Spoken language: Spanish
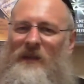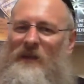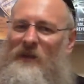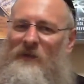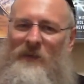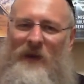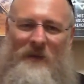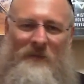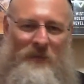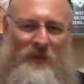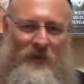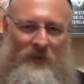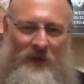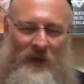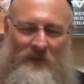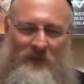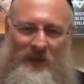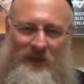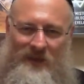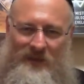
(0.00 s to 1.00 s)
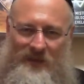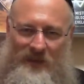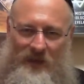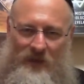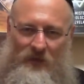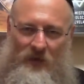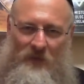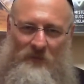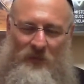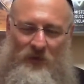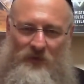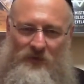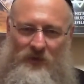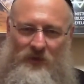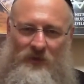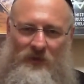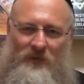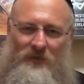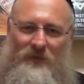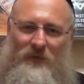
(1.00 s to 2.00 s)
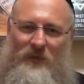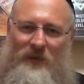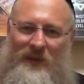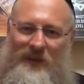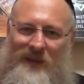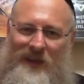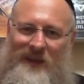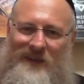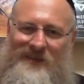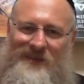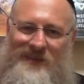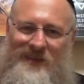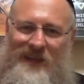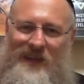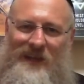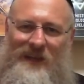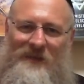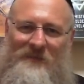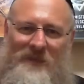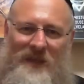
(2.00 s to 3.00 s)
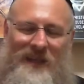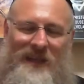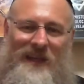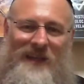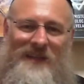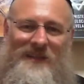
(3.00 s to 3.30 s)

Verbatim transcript: lo más probable es que tengan una polución nocturna y ahí se elimina